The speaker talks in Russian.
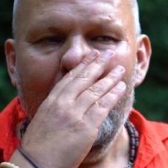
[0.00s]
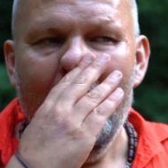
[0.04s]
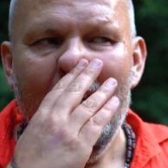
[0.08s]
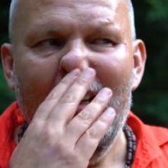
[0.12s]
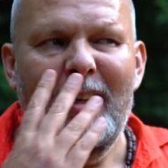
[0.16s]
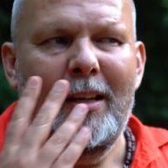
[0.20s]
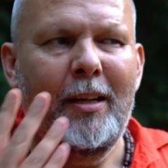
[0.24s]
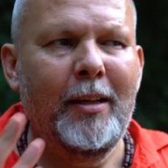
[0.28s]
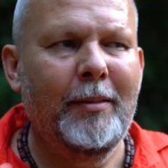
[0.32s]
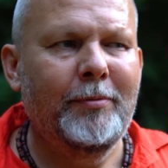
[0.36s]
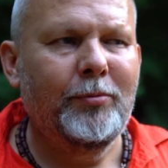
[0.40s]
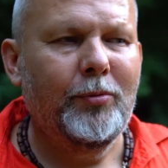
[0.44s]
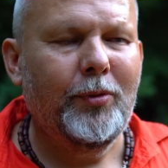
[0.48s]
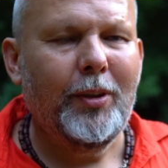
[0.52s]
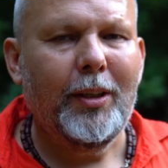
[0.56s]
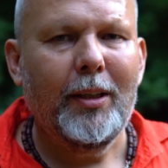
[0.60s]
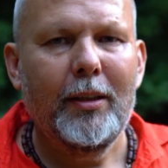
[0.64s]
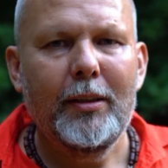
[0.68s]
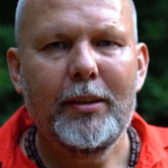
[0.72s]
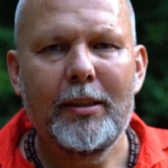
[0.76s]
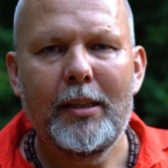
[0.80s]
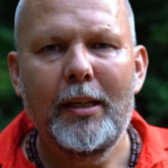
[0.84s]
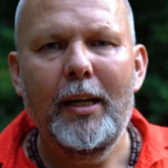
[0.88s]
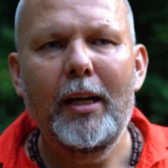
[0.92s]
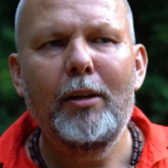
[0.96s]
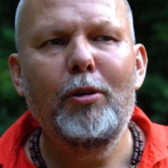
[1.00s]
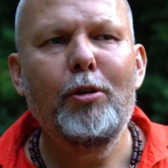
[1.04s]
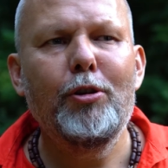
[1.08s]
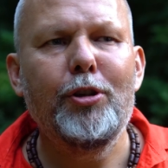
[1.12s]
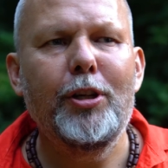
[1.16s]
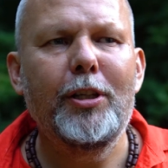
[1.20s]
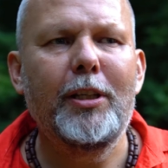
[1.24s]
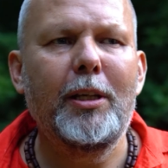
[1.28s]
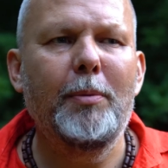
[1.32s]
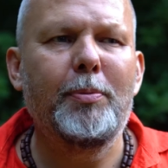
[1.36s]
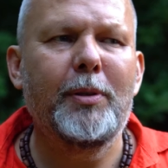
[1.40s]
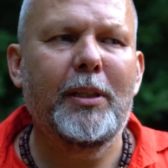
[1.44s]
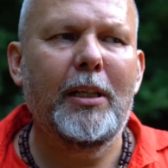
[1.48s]
И
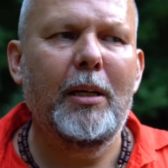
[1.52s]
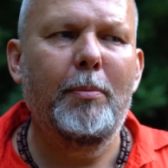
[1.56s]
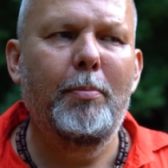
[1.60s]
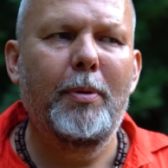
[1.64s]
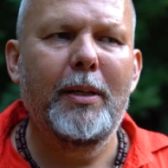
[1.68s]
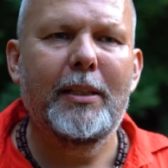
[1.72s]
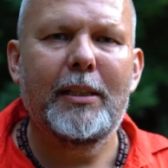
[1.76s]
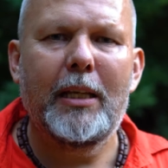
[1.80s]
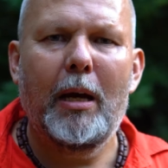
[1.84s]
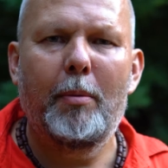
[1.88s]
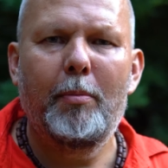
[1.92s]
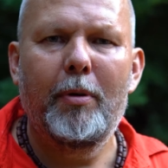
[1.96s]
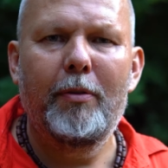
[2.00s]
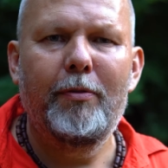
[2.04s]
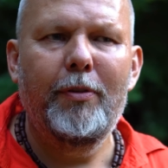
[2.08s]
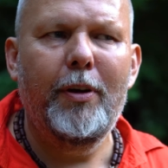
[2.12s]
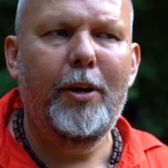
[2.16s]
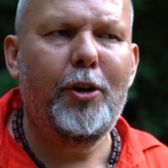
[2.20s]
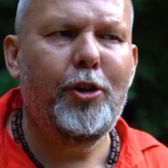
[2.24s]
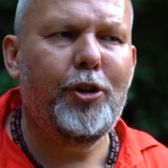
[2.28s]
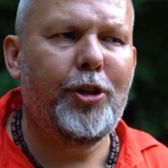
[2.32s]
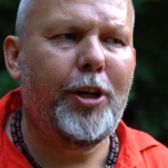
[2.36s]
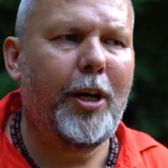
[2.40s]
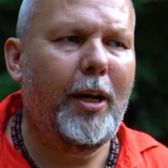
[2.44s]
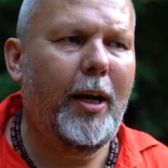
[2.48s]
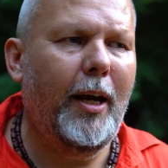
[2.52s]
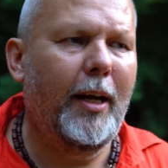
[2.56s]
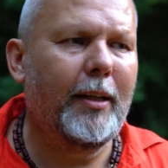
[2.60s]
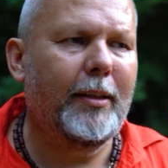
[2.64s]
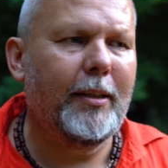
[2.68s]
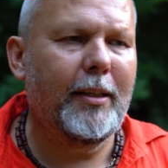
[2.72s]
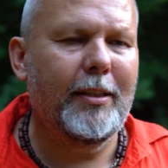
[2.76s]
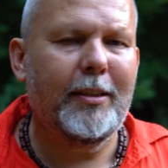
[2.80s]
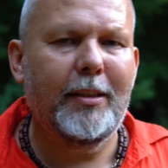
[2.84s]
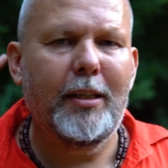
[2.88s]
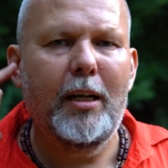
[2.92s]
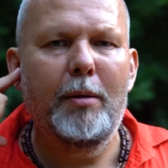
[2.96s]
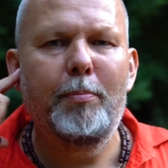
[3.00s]
следующий тип стрельбы, самый высший,
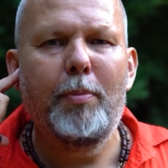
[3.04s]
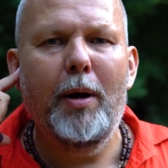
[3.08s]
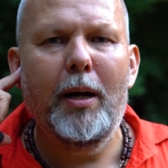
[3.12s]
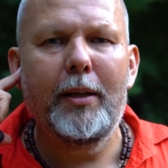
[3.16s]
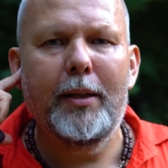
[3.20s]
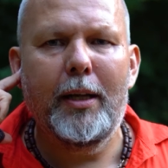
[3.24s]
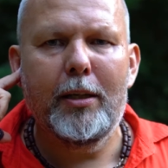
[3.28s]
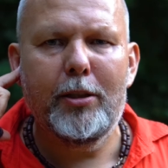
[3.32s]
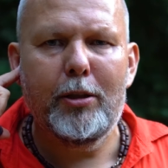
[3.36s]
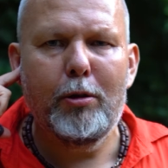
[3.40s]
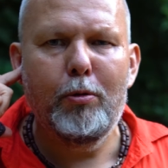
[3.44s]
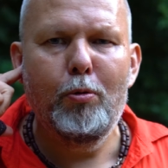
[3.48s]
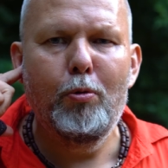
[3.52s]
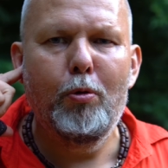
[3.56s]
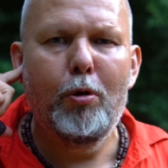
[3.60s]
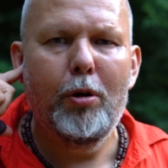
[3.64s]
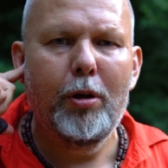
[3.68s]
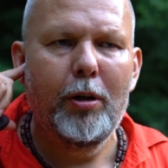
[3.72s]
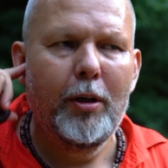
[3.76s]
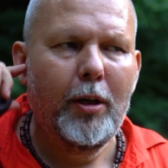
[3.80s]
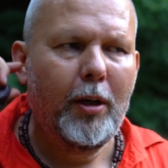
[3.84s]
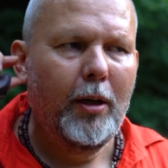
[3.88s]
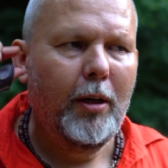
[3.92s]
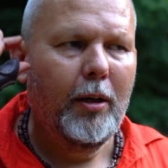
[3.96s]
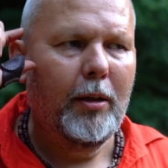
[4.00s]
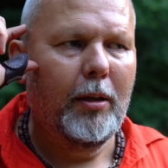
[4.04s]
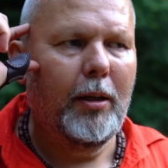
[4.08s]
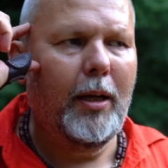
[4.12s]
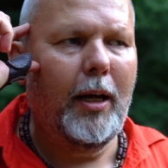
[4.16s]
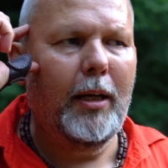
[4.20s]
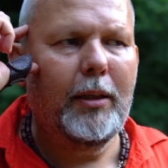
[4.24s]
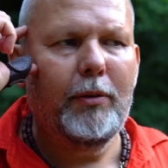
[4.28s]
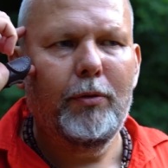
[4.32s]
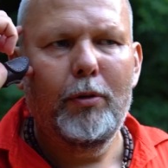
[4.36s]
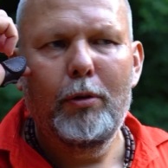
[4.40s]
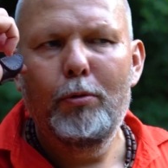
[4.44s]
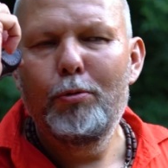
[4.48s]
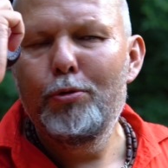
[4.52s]
это стрельба на слух. Для
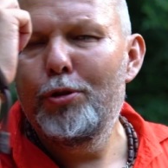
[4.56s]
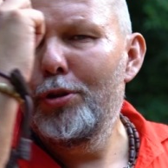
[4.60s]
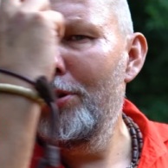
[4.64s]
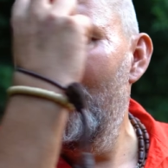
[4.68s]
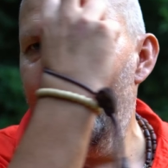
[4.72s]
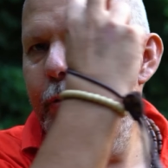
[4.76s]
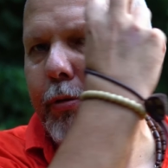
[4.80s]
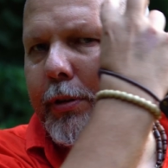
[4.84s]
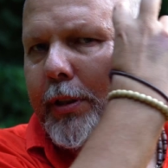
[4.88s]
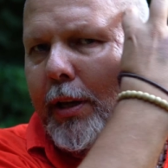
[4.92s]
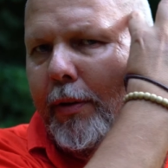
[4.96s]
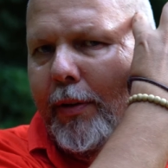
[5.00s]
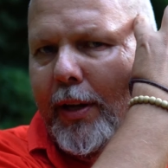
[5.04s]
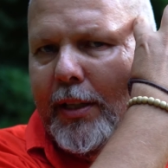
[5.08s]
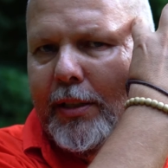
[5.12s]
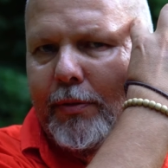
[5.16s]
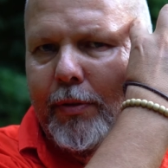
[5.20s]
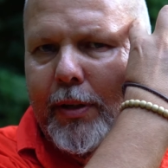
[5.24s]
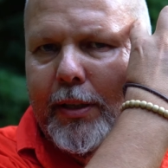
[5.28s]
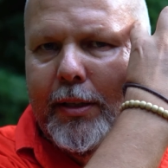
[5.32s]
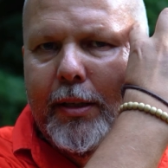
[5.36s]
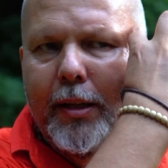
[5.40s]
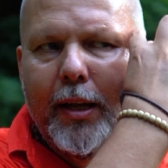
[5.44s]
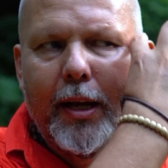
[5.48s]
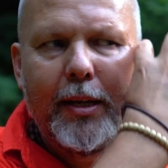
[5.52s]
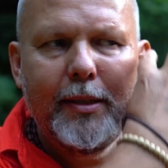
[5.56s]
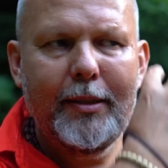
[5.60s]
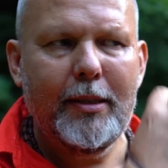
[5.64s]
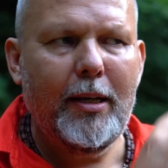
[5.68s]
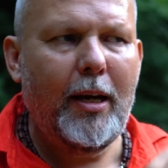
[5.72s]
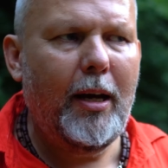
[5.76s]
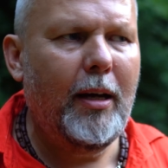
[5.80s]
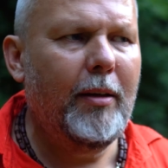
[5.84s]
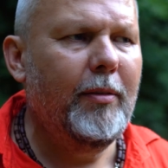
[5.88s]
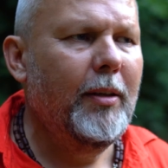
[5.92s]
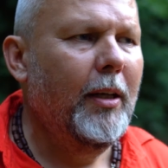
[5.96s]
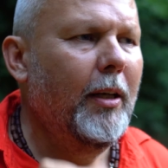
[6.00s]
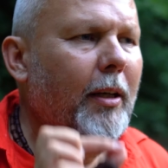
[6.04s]
этого лучнику завязывались
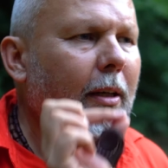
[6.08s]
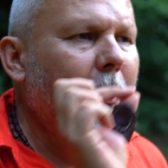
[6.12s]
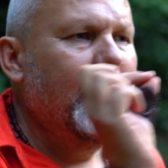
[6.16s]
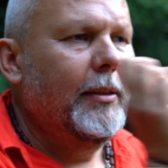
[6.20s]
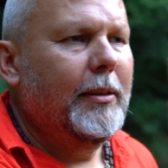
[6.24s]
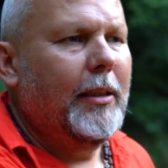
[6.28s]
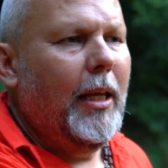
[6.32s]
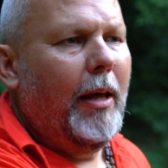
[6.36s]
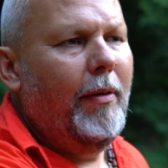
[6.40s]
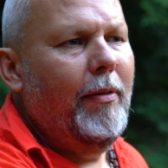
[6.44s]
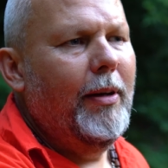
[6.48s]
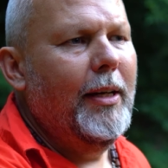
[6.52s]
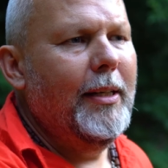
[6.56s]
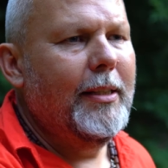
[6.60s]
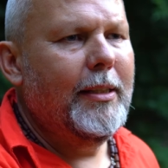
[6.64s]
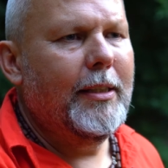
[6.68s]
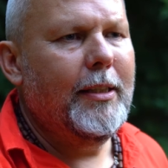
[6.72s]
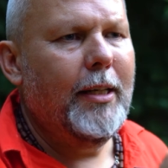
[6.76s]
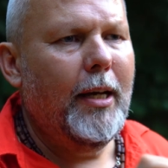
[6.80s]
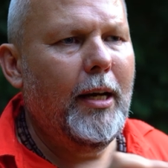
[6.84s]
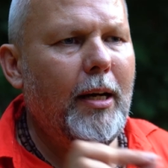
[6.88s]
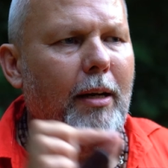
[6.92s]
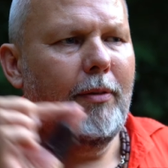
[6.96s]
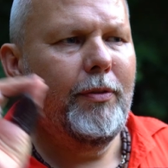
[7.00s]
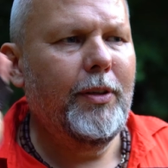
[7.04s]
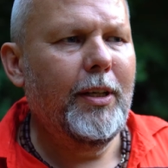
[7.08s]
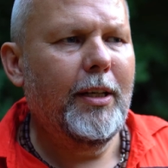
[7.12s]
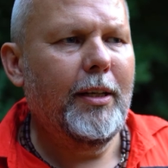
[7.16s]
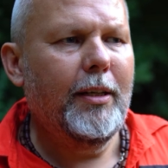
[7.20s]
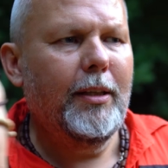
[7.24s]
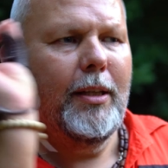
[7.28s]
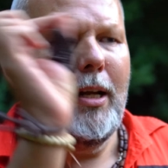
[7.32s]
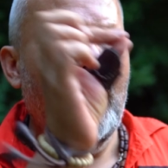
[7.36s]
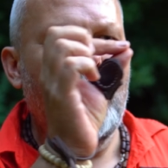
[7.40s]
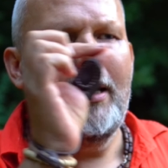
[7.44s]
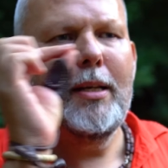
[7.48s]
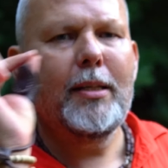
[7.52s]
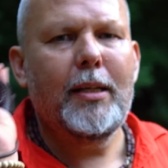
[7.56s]
глаза, ставились цели, в них
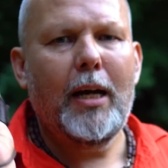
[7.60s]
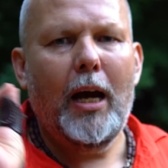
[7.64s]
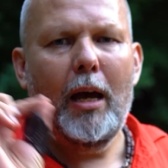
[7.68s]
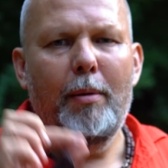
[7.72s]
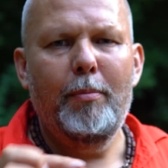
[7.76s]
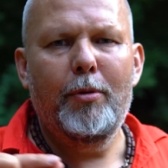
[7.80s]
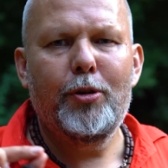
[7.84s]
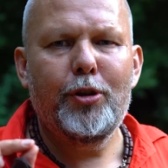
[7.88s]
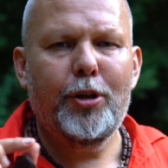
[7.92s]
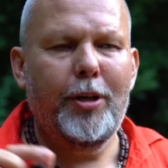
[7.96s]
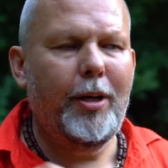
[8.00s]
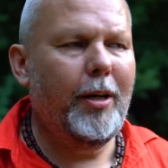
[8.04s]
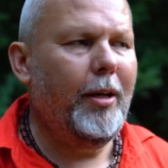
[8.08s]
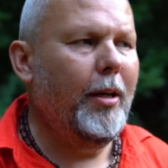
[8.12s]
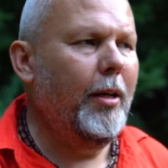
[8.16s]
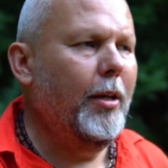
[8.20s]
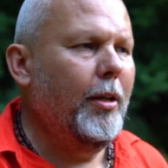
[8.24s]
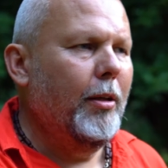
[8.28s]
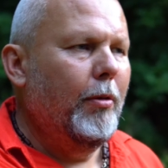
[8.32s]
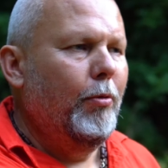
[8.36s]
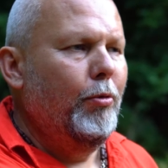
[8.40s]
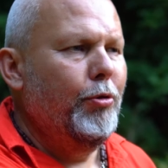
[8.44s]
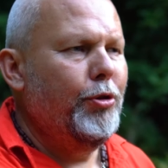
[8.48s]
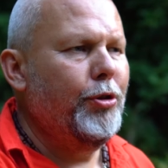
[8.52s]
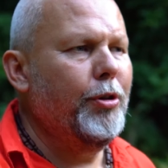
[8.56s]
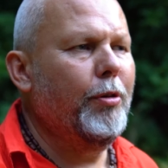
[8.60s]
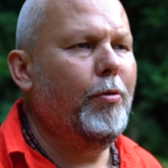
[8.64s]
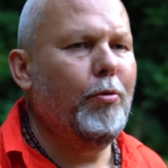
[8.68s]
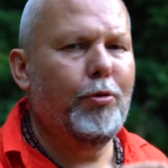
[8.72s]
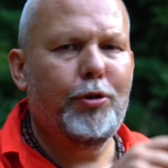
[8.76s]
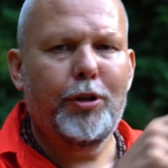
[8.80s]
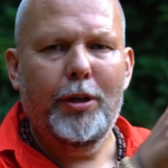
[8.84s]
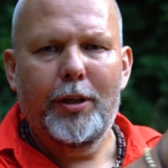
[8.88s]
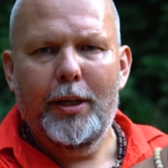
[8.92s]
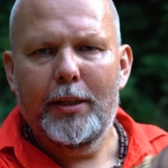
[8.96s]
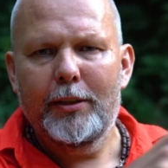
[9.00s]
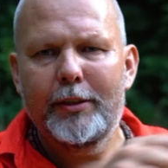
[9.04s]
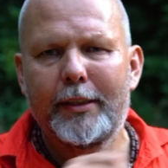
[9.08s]
кидались камешки, и лучник
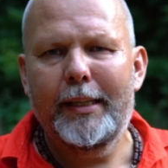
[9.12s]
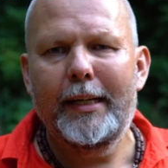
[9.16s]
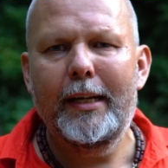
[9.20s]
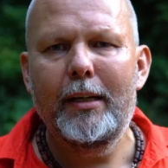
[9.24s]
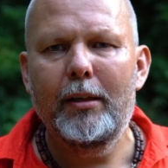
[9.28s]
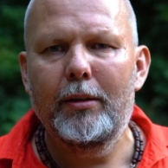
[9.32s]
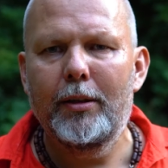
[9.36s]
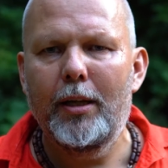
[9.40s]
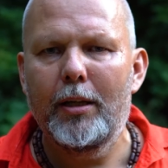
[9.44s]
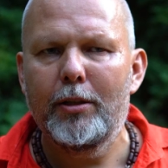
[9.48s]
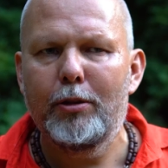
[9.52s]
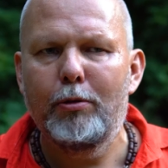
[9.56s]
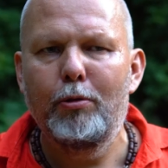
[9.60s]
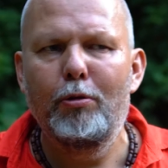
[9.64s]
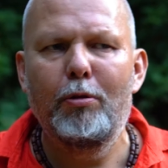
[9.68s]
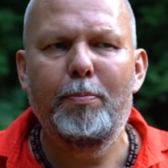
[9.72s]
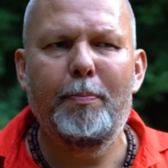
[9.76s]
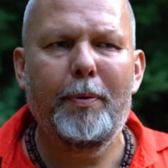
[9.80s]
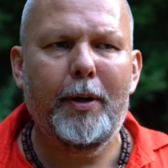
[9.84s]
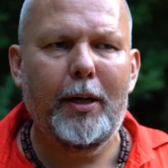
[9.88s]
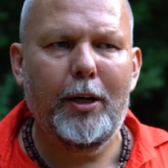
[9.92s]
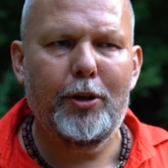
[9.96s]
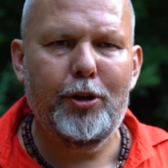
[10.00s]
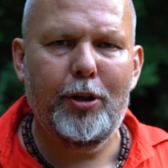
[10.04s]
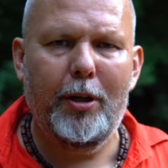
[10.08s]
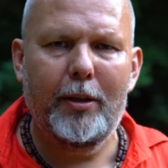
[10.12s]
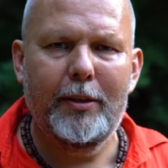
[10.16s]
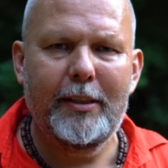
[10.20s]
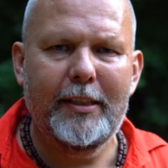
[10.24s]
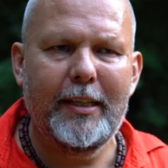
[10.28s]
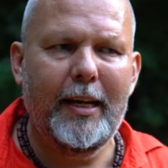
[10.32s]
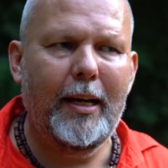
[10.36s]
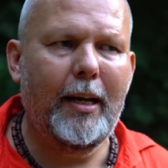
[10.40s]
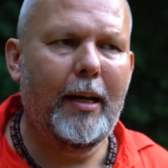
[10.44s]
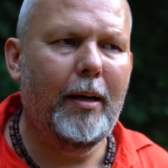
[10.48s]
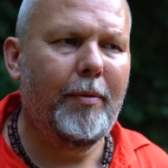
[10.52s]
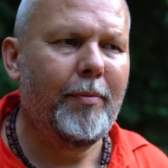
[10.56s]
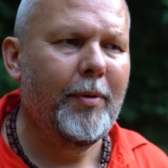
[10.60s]
уже на, стрел, на слух поражал
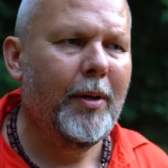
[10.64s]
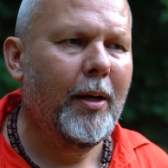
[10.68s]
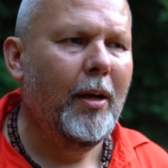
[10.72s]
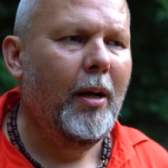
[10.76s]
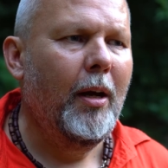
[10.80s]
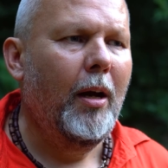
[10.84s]
цели.